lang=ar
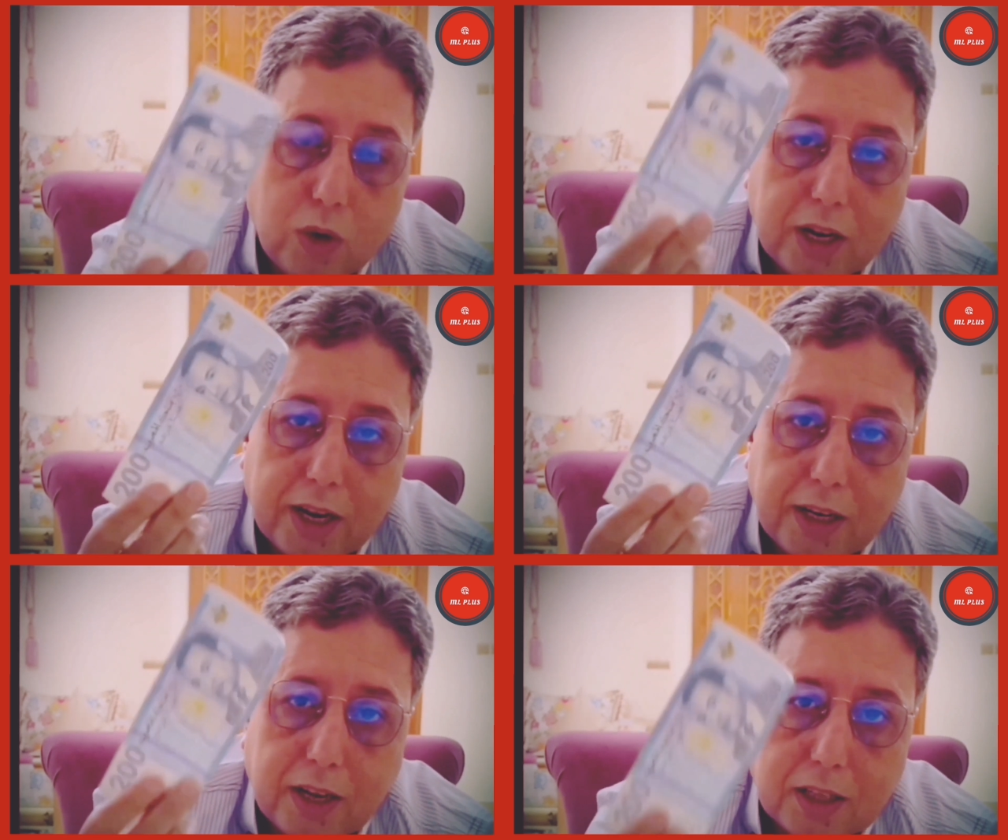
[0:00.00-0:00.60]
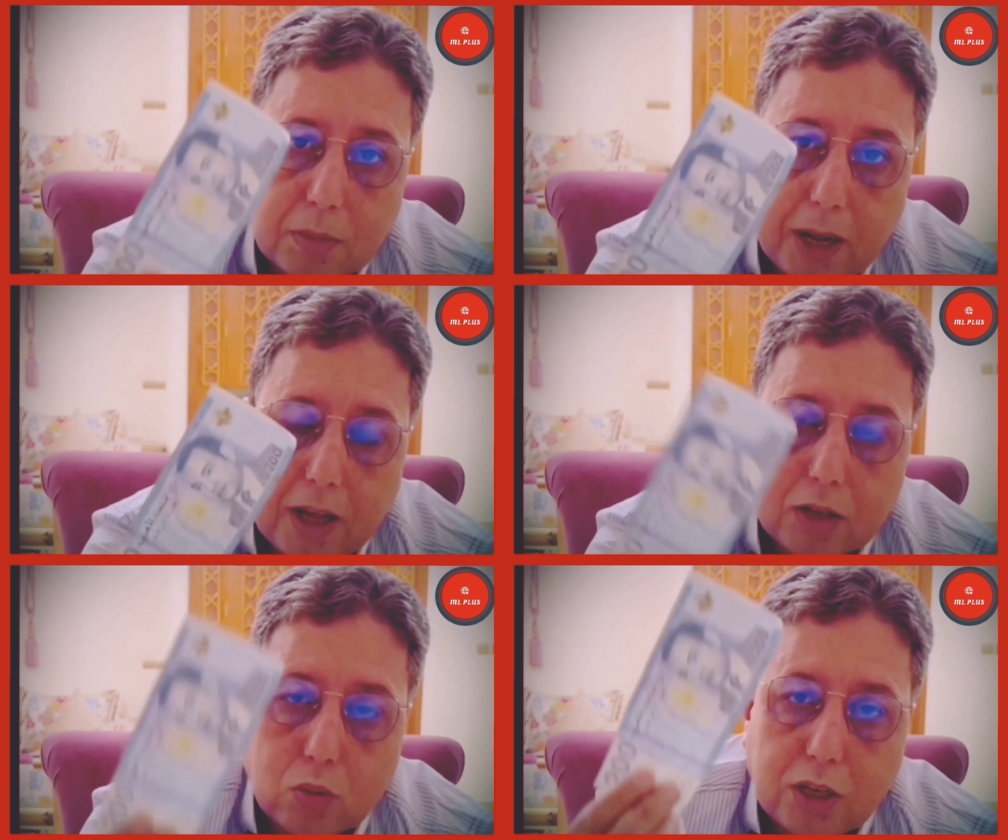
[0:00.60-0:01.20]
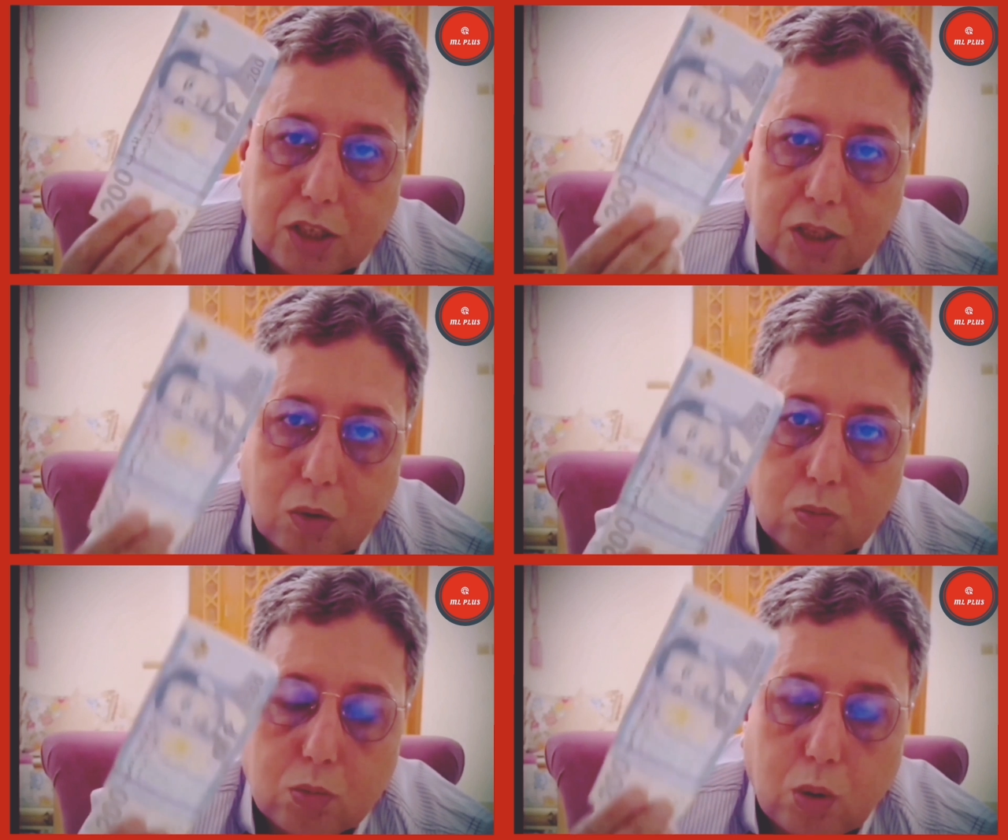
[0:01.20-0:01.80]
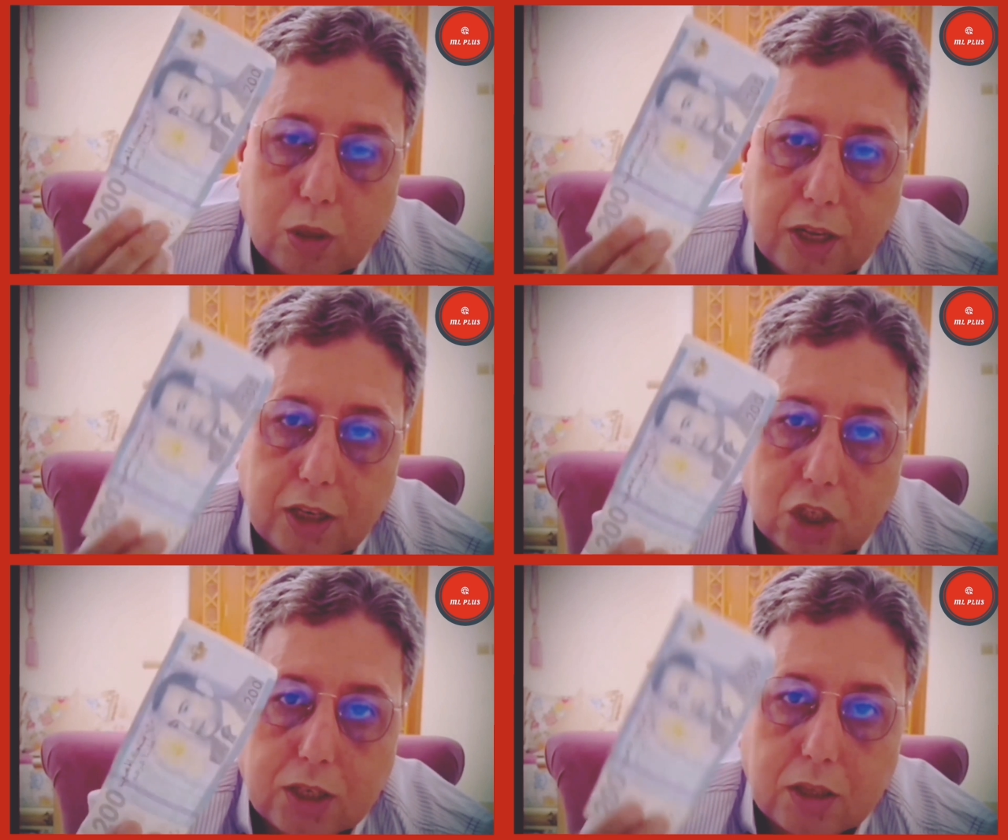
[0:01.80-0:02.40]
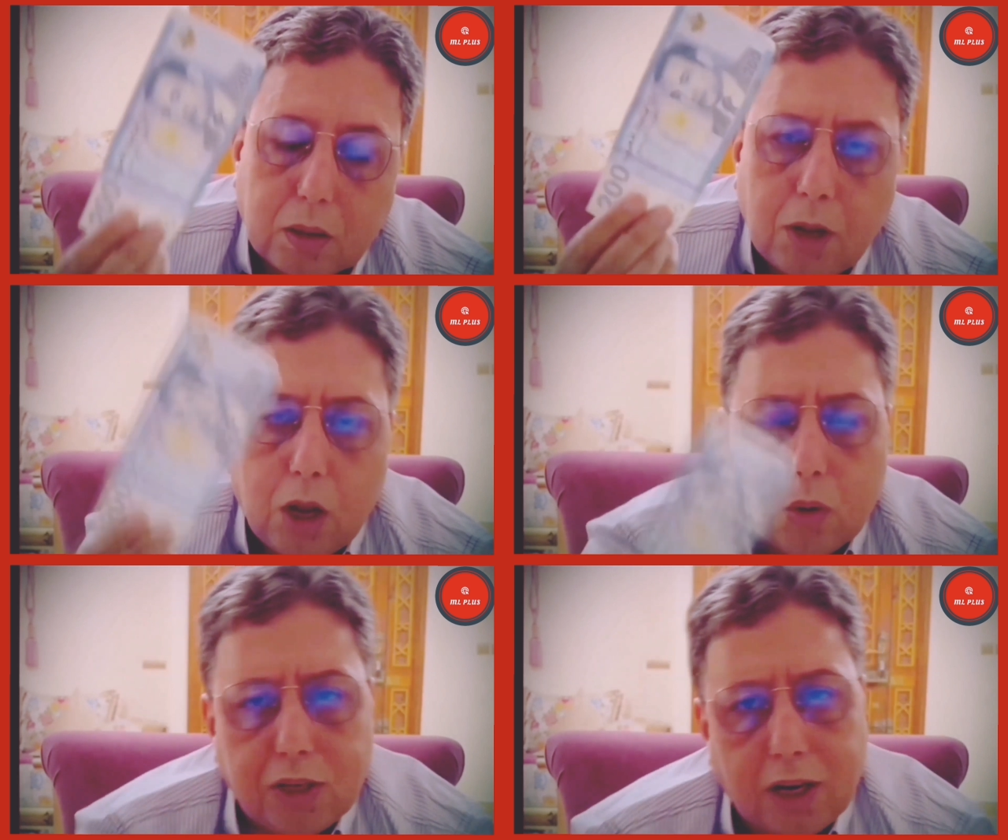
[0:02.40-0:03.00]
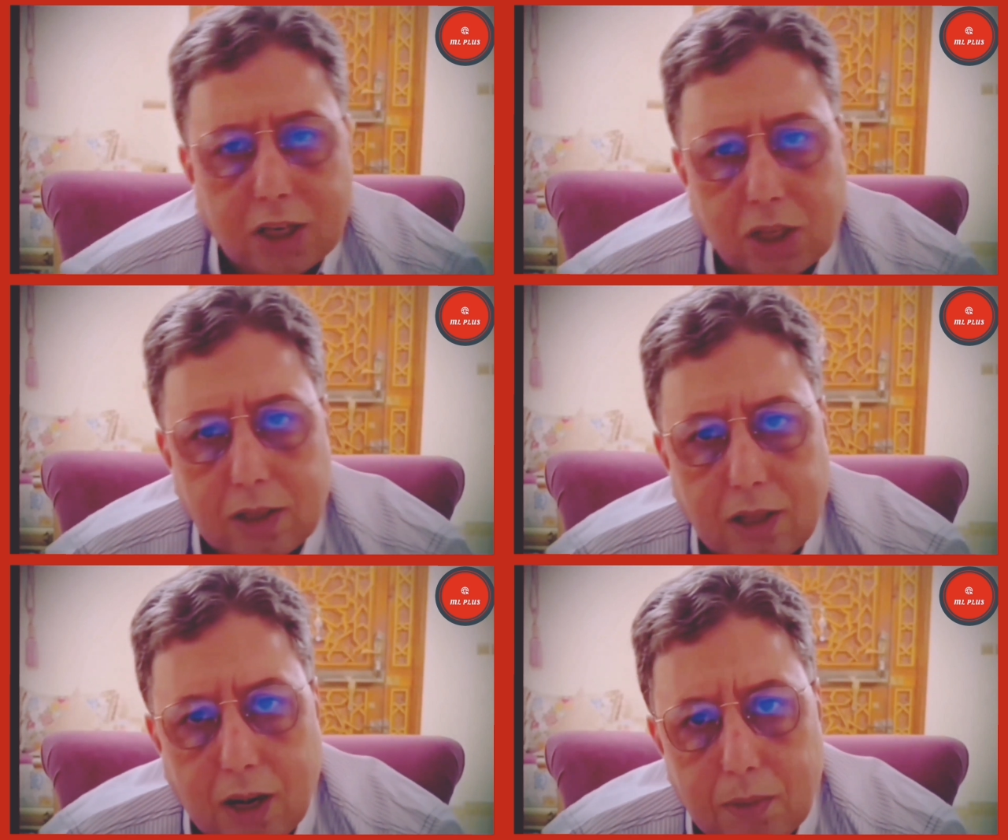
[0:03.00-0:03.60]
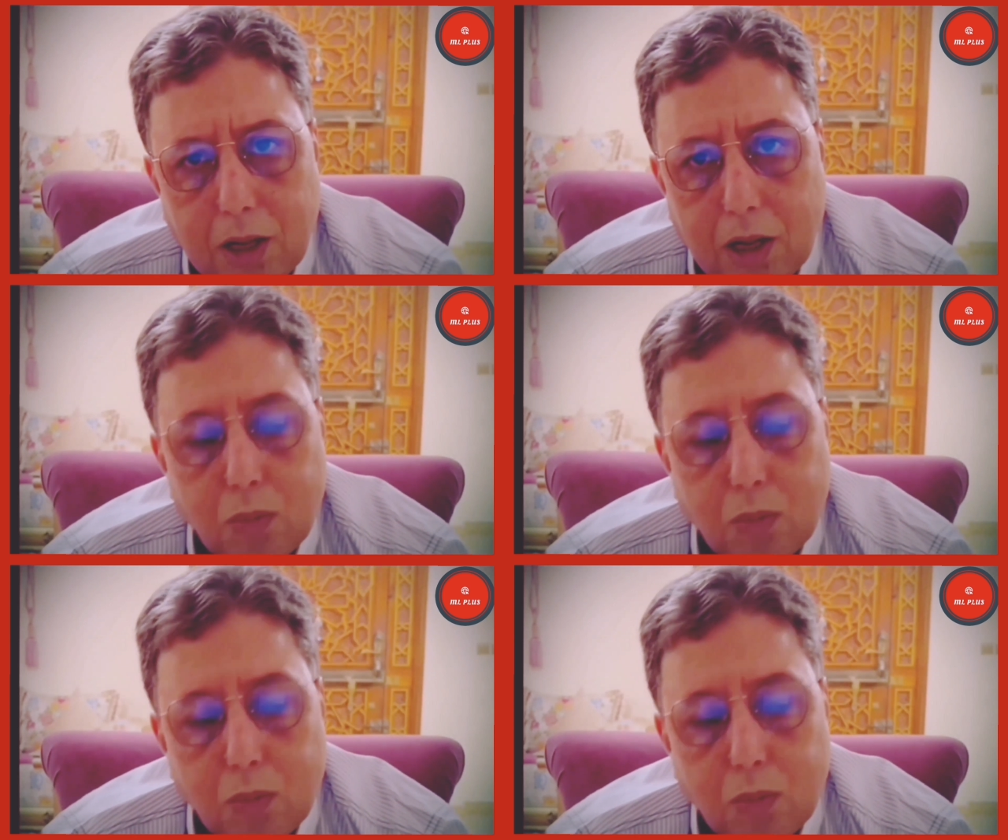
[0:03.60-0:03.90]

والا كاينه راه تبخرات ولات كتكون الدور ديال 20 درهم وديال 10 درهم